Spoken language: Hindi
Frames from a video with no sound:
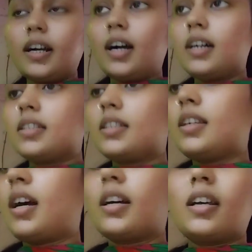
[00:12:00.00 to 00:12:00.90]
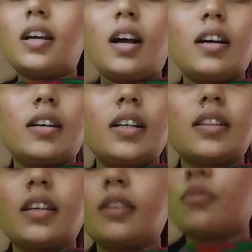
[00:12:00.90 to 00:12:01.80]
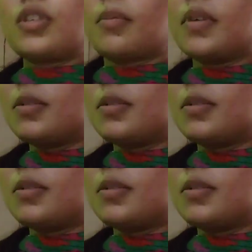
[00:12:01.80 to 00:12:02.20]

कहाँ से आके काट लेते हैं कुछ समझ